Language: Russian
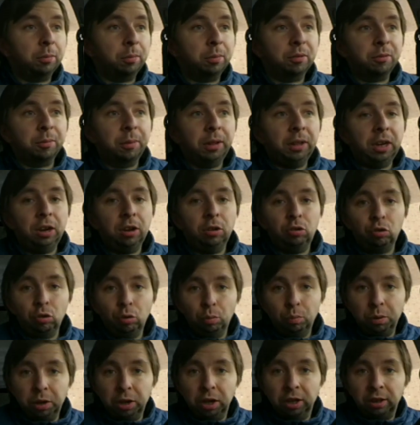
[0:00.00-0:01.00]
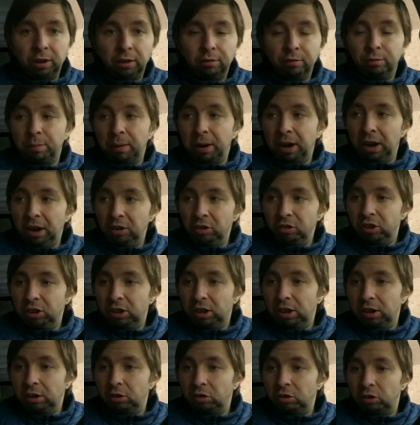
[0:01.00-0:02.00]
посмотреть, что у меня там в
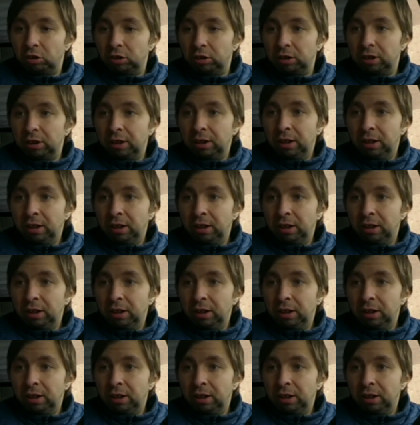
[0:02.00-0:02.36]
багажнике лежит.